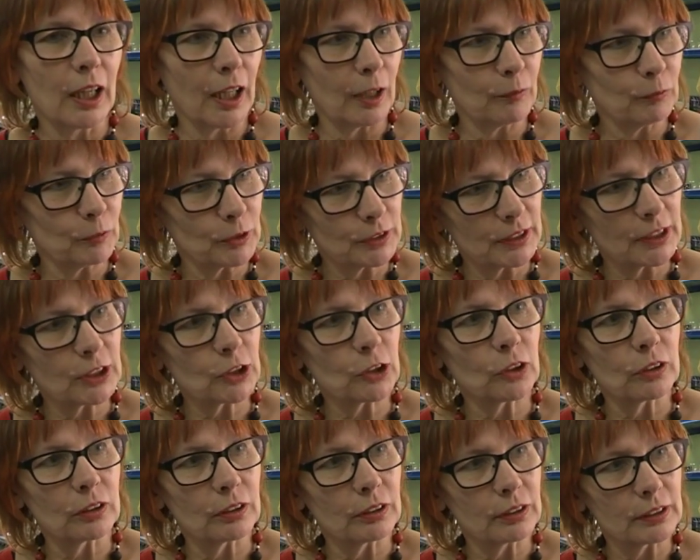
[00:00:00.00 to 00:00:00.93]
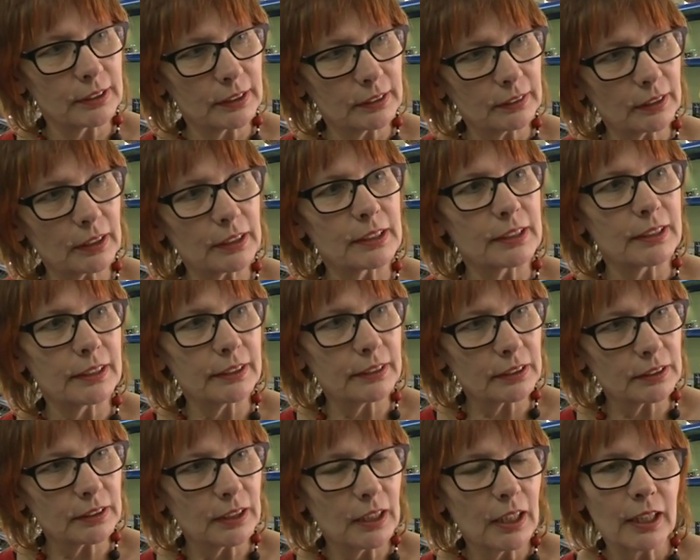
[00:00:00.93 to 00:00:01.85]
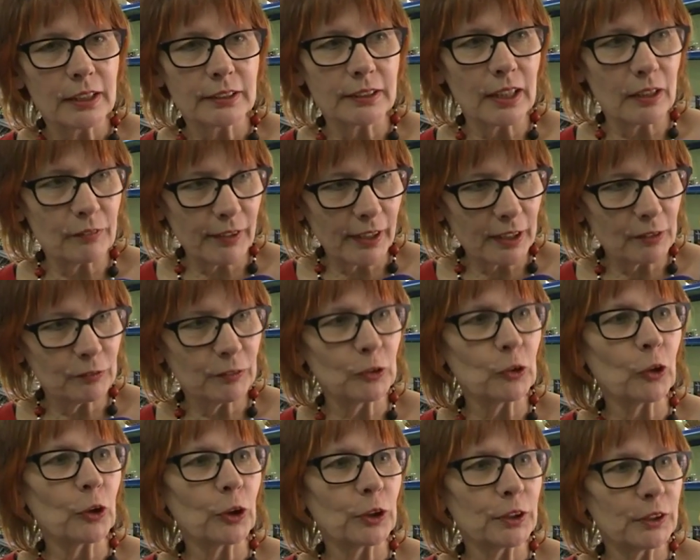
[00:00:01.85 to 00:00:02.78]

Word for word: haben uns das schon signalisiert. Da werden wir noch